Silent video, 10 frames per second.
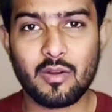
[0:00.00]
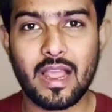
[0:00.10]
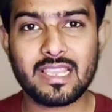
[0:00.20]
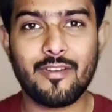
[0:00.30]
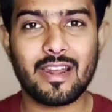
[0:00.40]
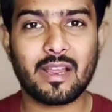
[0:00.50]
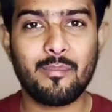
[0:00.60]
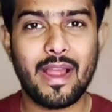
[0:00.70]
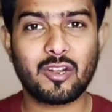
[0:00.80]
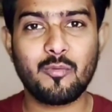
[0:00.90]
हेलो गाइज
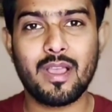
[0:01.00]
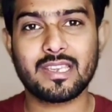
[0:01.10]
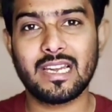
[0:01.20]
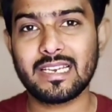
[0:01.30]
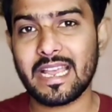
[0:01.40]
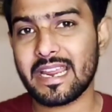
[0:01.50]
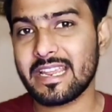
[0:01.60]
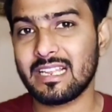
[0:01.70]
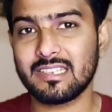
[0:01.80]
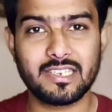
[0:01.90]
वेलकम बैक टू माय चैनल
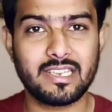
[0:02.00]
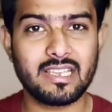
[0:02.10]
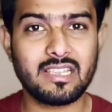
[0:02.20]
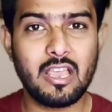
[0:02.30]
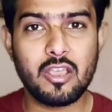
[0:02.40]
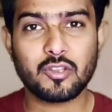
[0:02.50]
टेक्निकल जीनियस